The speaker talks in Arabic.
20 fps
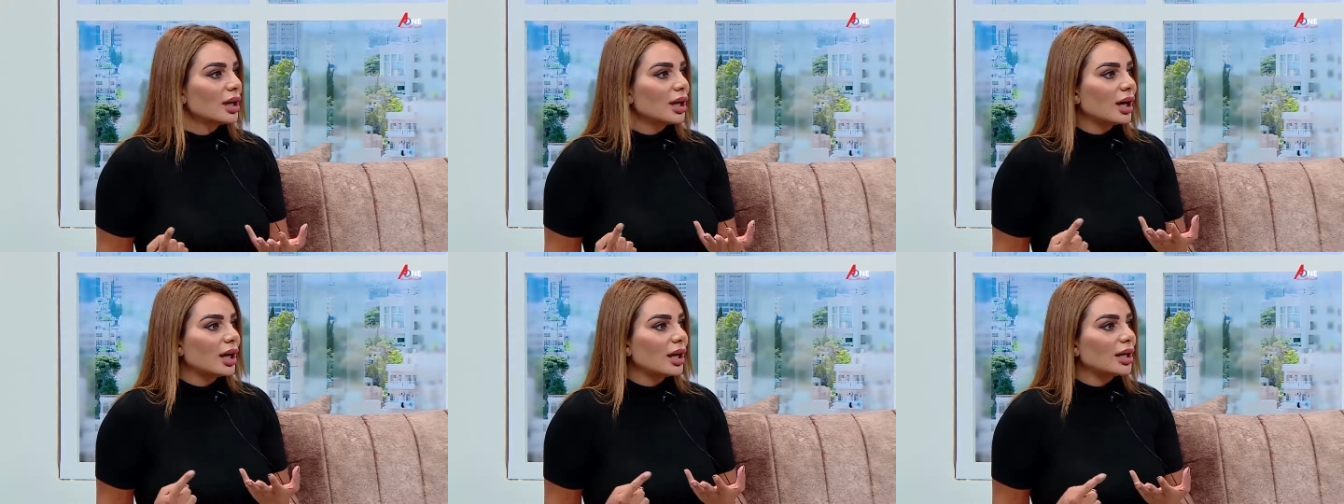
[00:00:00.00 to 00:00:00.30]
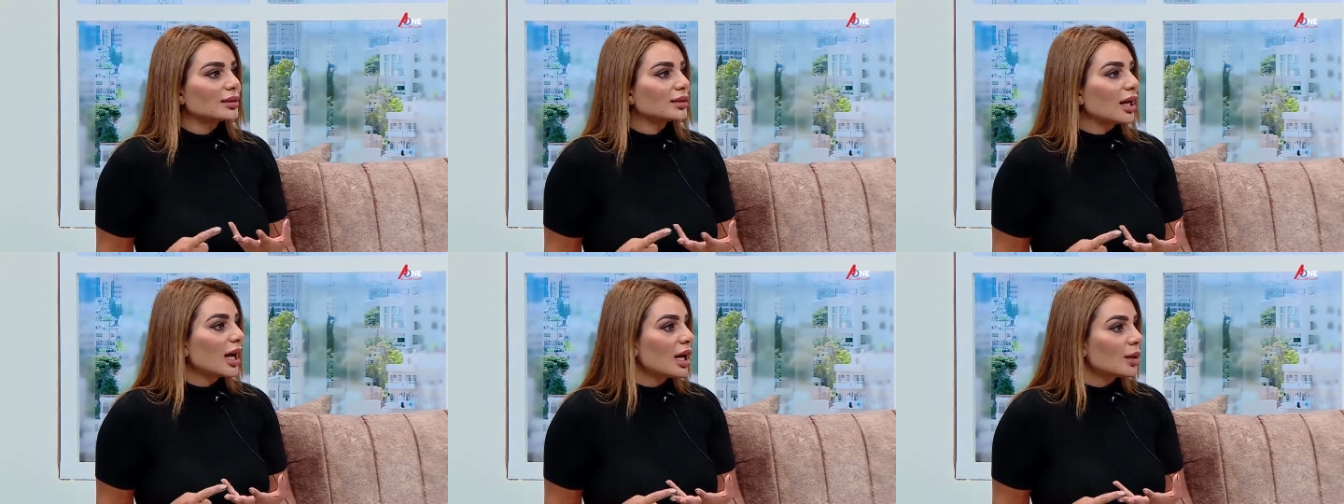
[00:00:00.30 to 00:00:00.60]
آه،
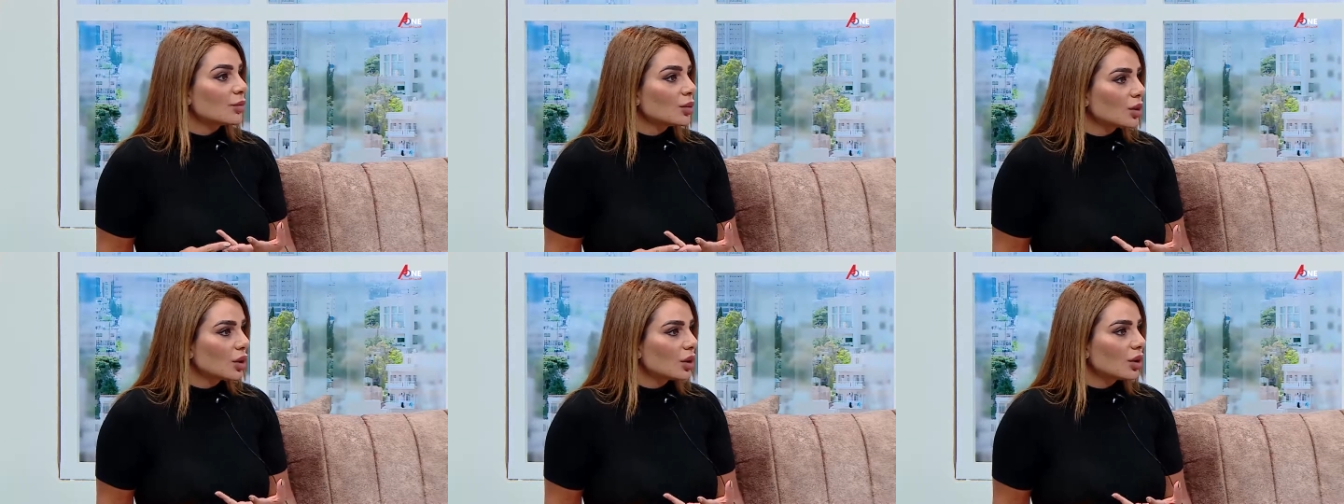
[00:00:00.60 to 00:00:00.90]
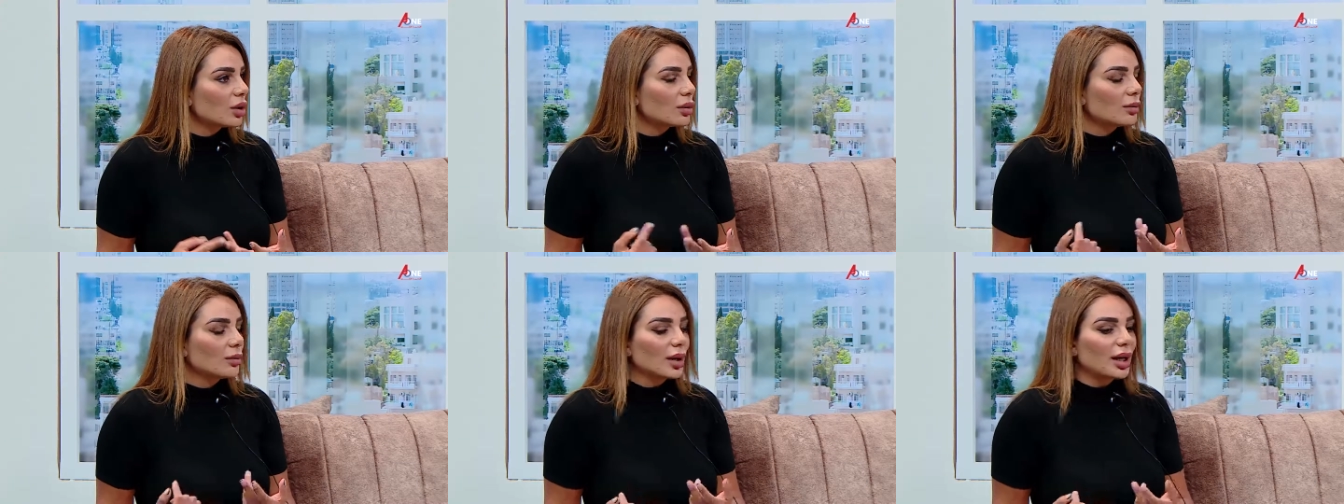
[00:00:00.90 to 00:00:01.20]

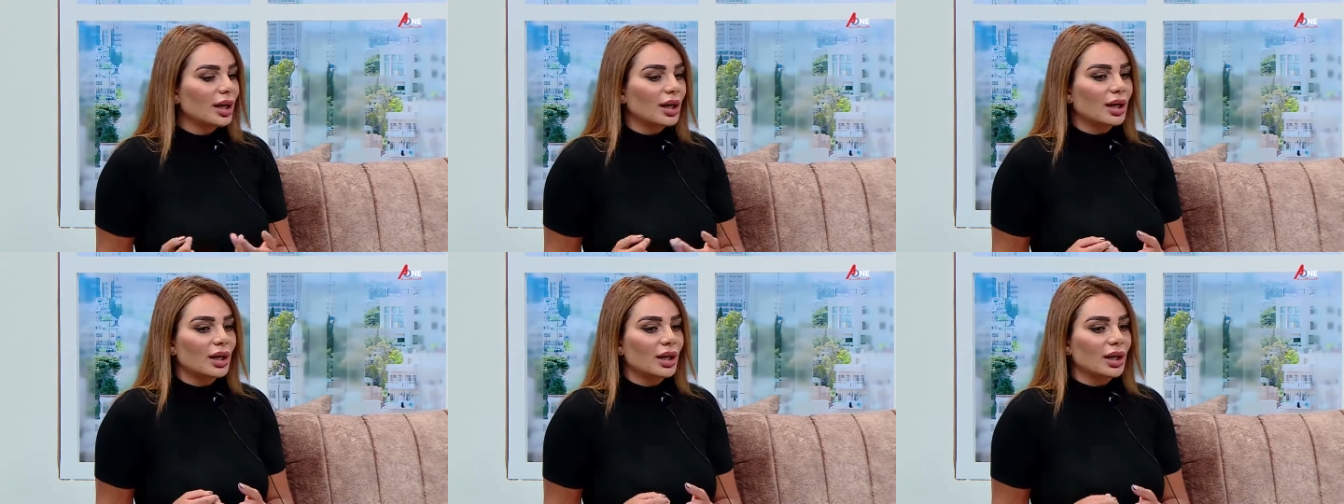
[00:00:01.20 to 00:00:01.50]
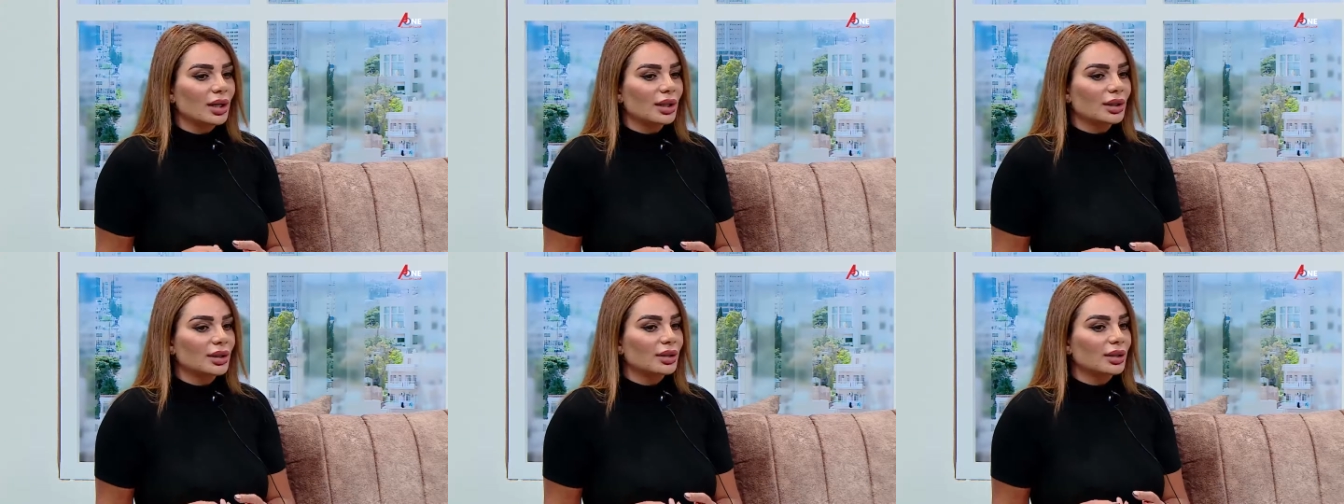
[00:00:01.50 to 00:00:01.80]
تعاملهم
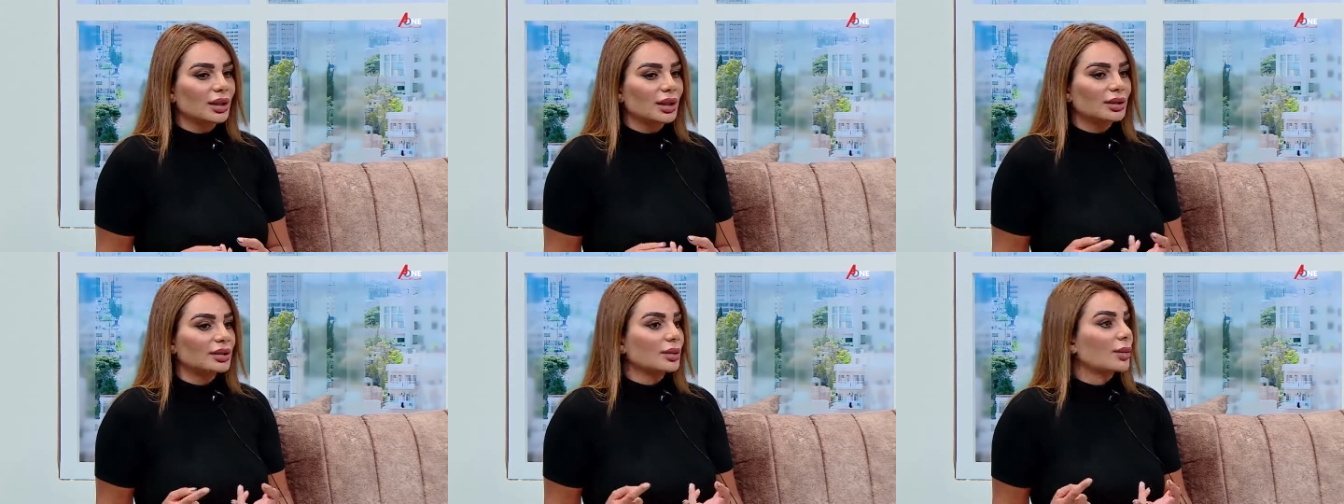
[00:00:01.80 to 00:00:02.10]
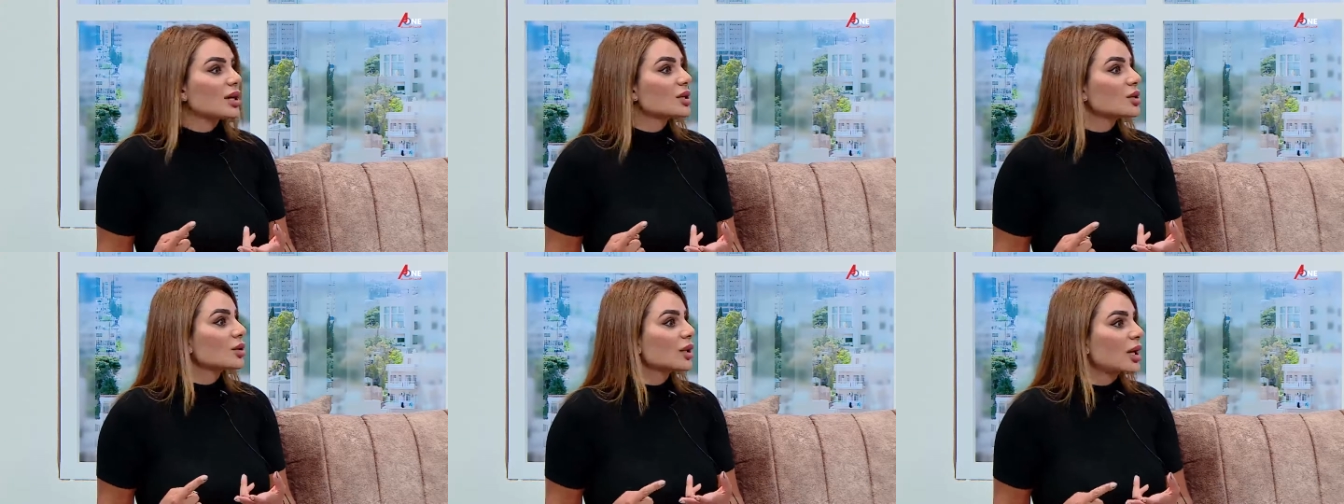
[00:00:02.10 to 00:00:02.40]

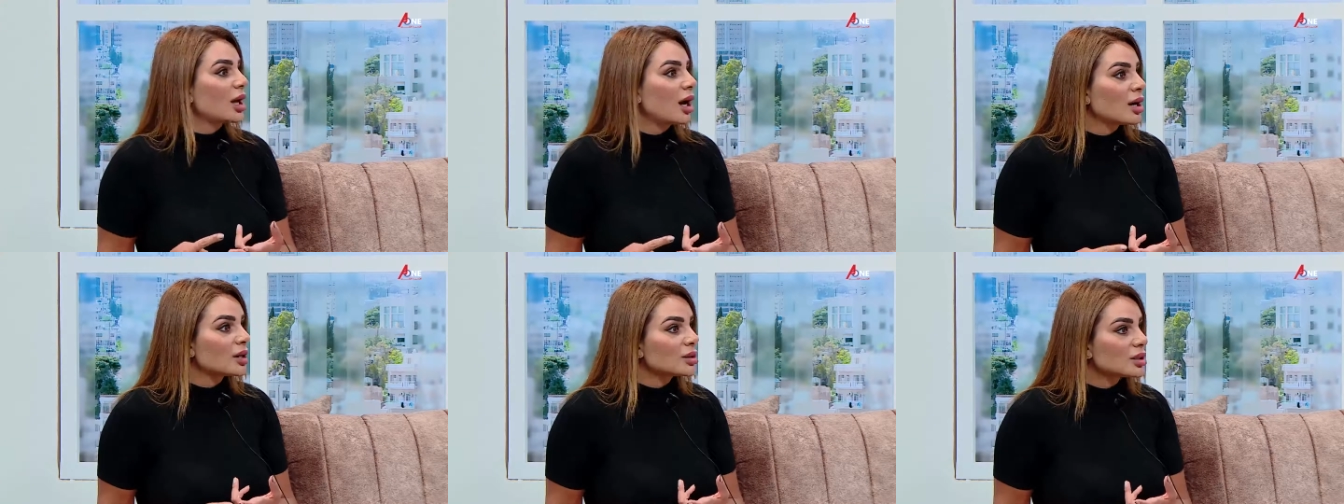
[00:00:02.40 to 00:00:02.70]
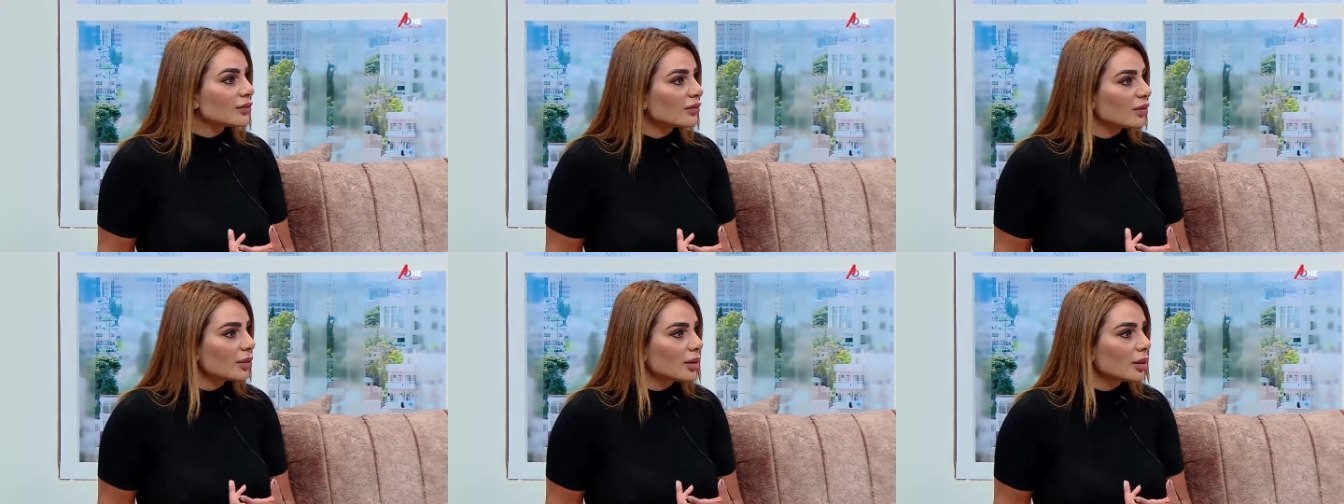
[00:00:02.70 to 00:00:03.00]
التوازن
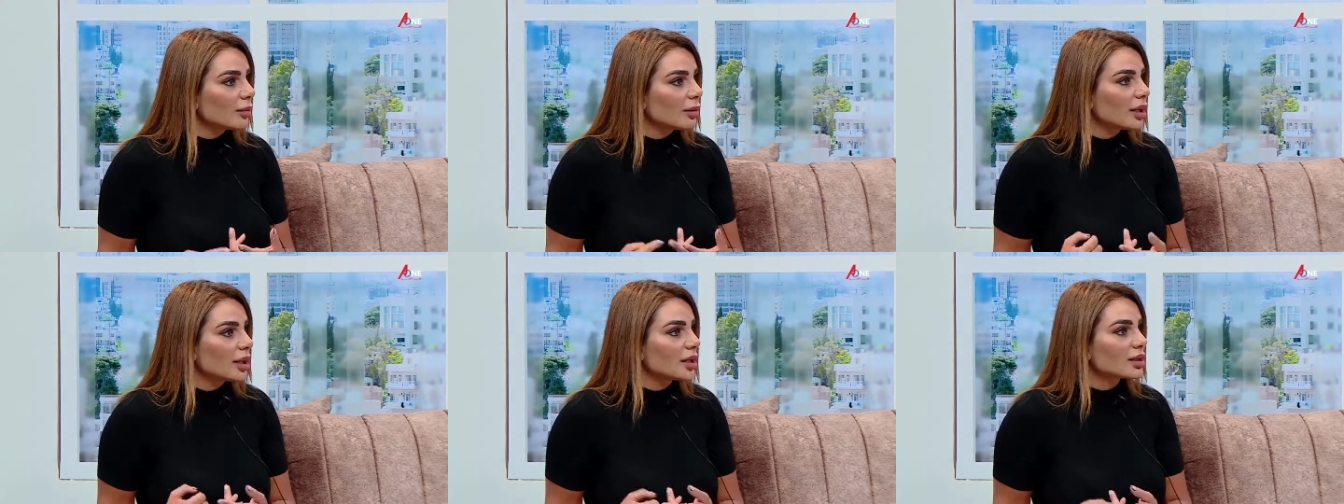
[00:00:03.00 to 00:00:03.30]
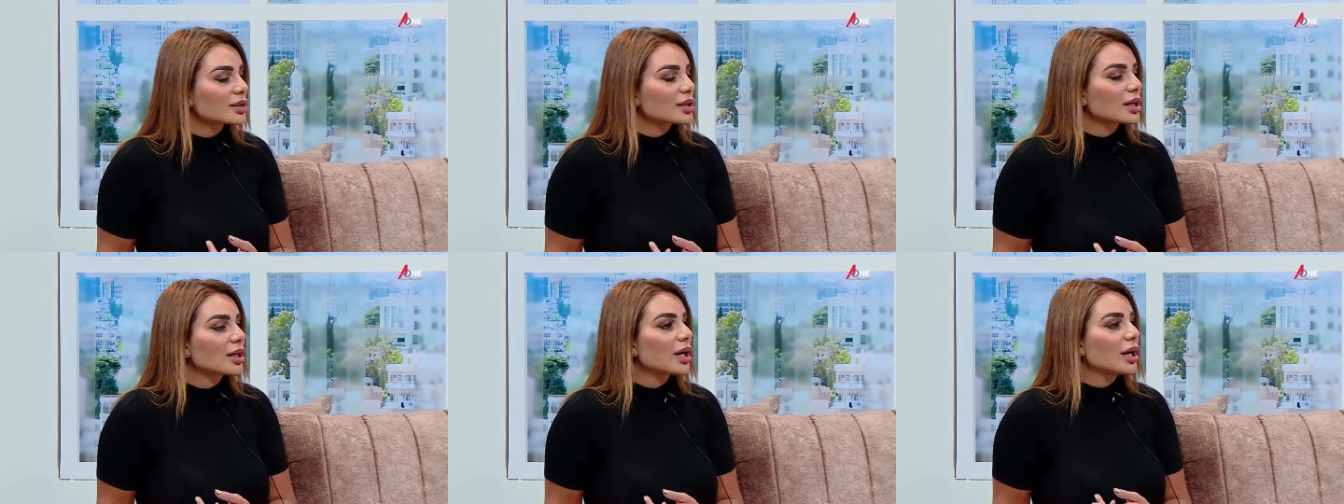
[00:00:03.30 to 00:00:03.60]
العاطفي بالبيت